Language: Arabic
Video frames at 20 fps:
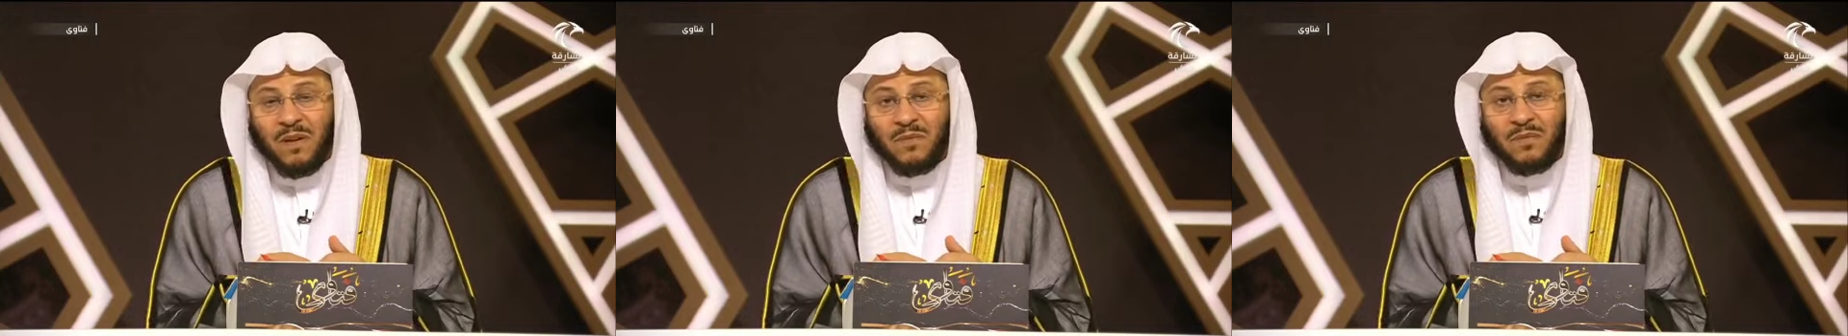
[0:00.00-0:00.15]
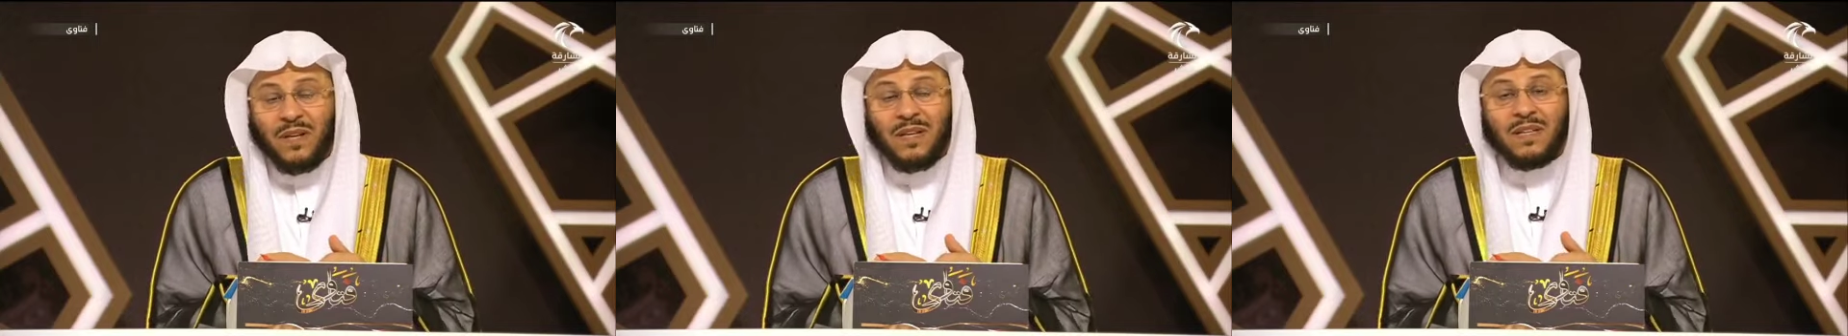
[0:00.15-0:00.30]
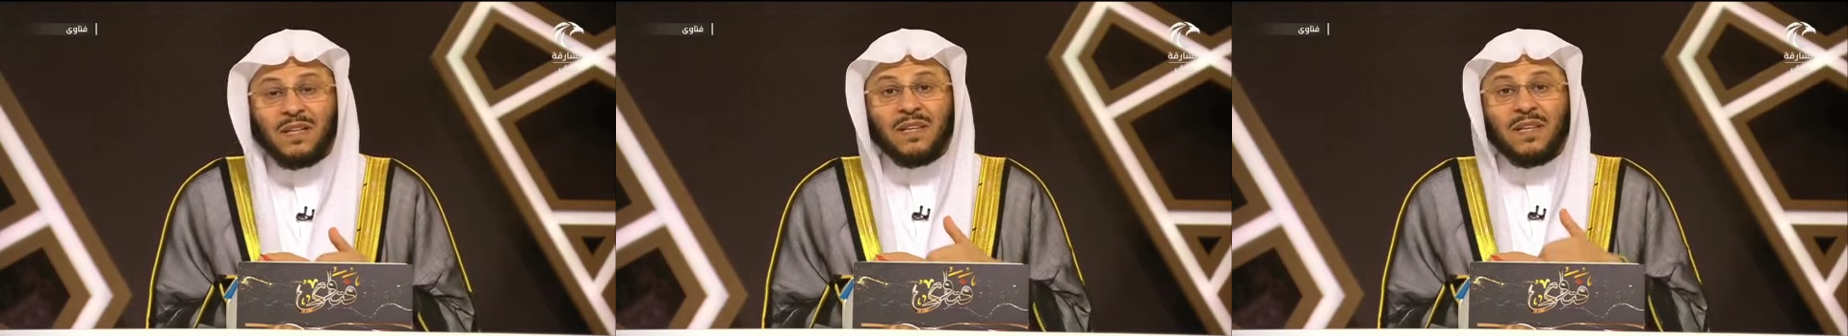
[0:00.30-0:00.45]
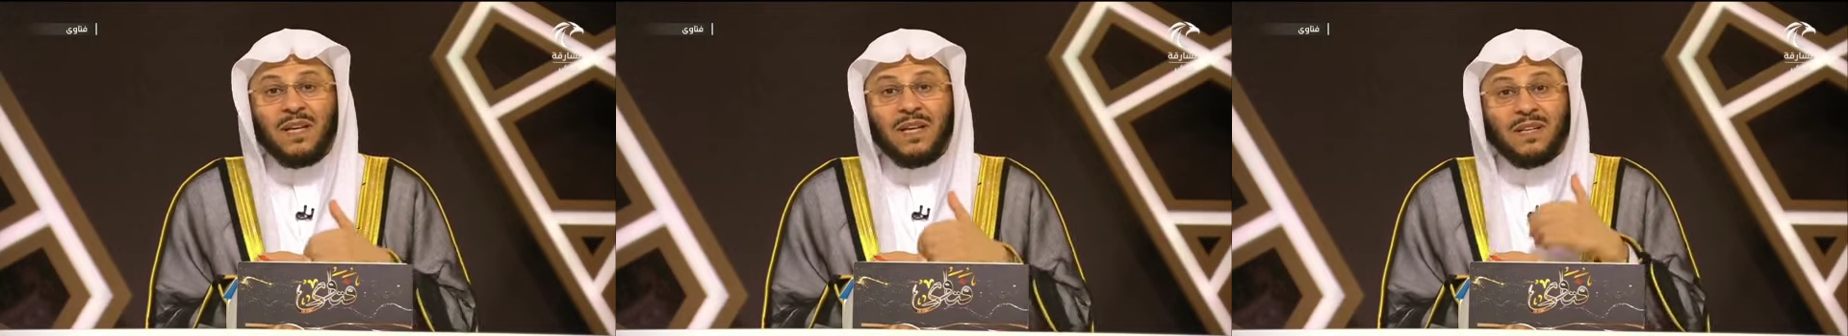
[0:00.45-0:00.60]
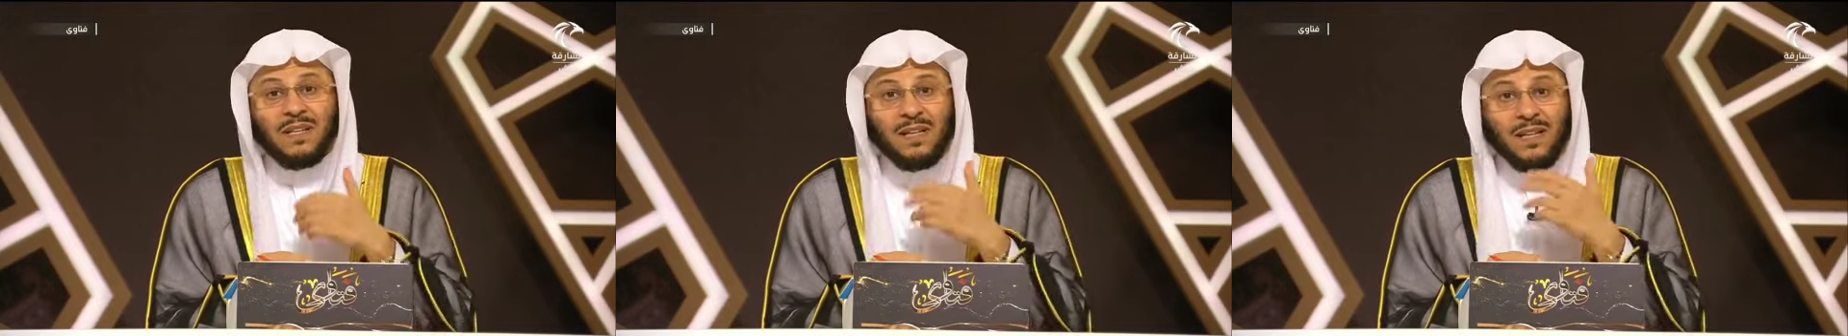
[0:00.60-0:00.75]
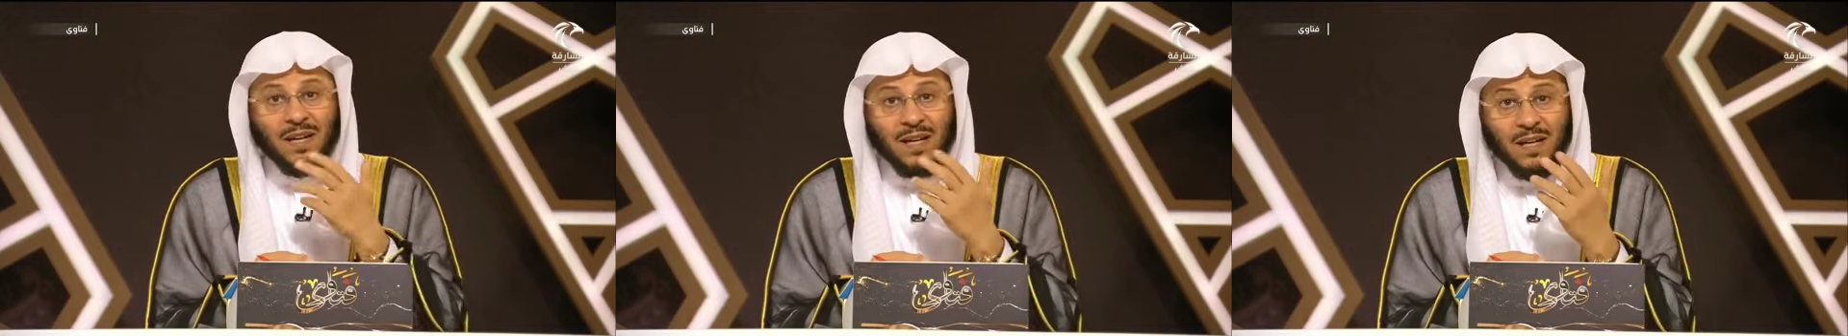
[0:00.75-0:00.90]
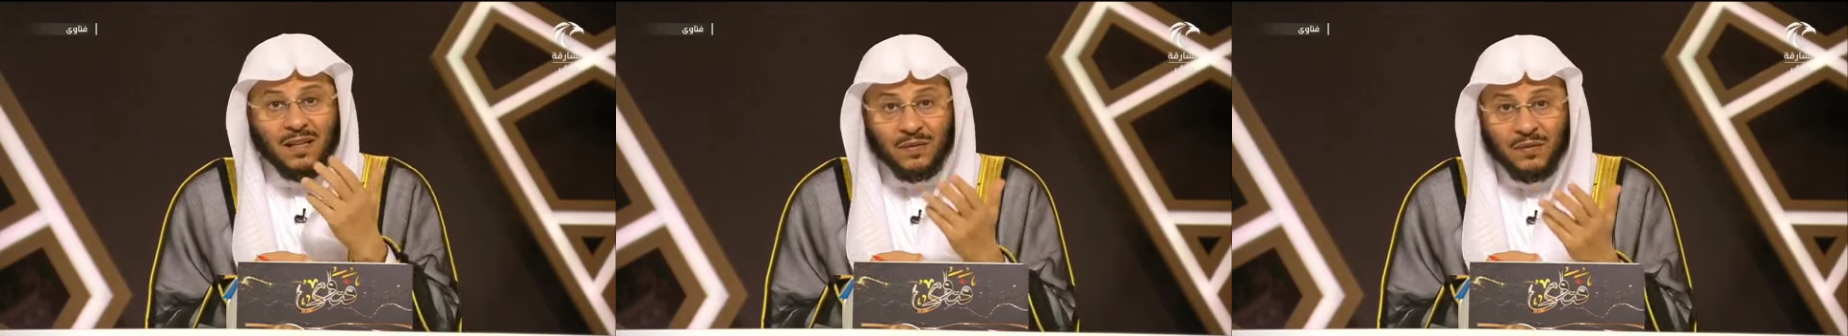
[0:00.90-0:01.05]
لذلك
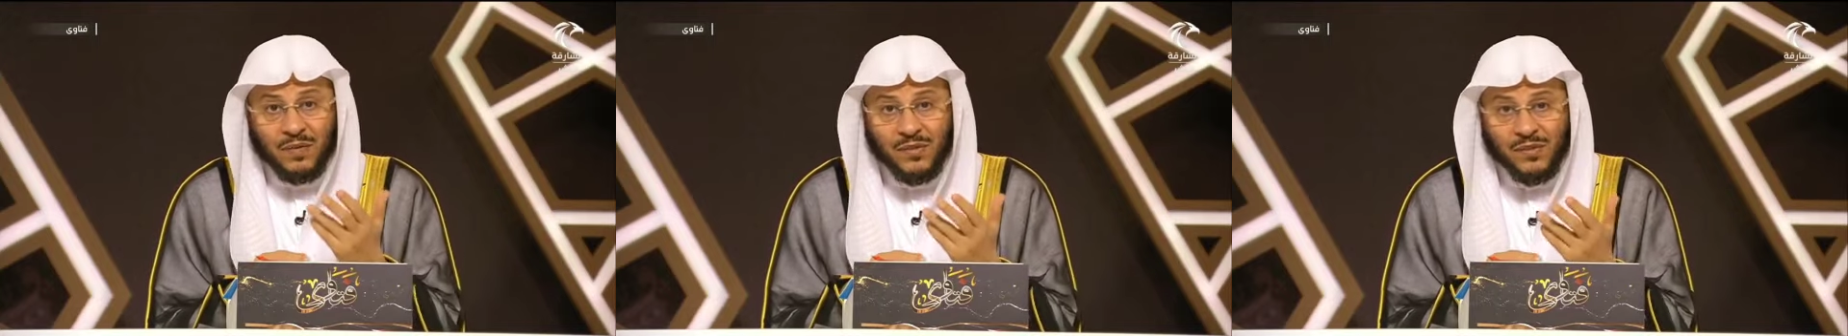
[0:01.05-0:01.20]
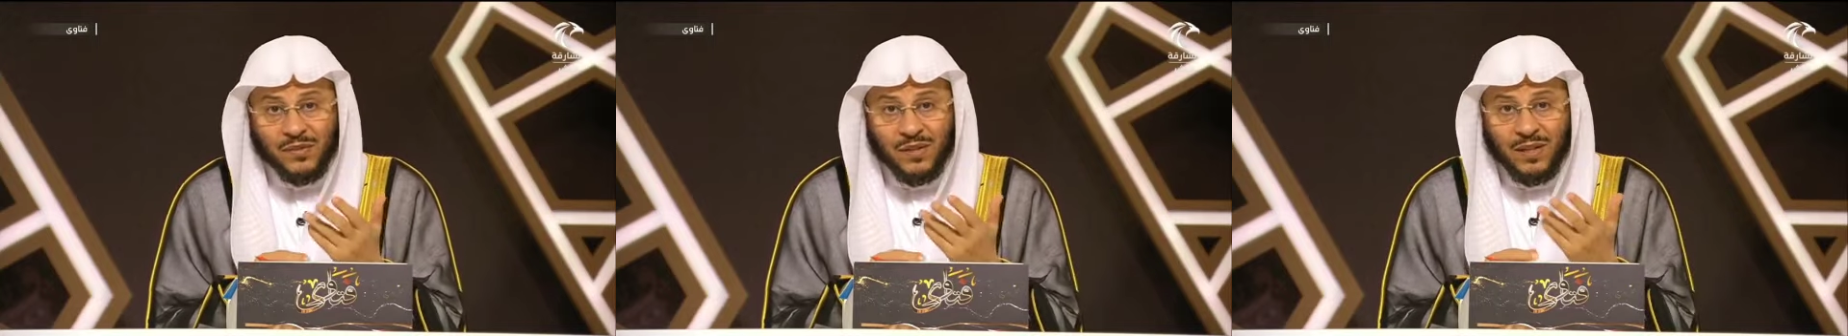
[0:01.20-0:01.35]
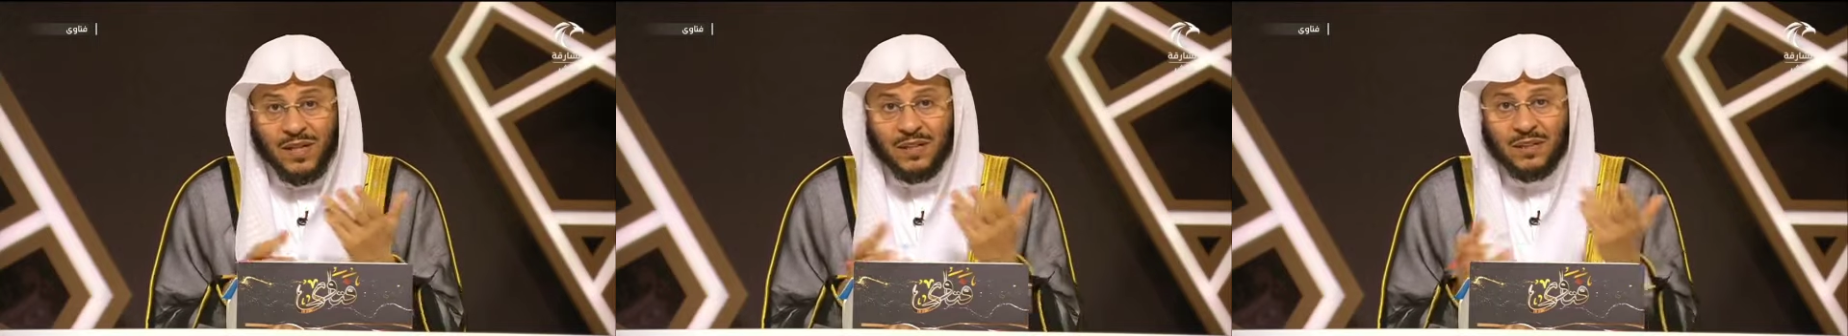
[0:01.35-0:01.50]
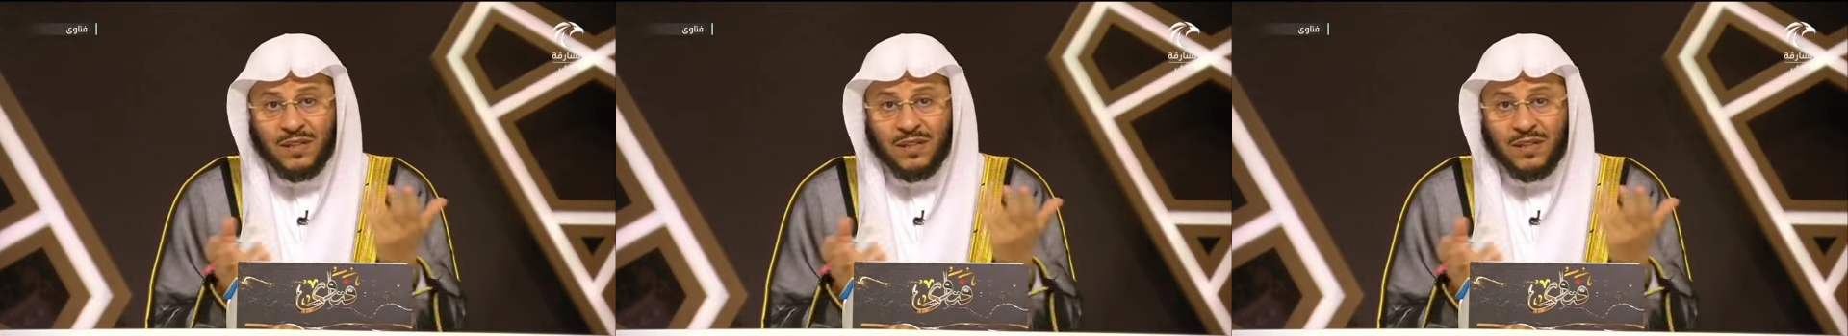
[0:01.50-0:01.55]
انت في الصلاه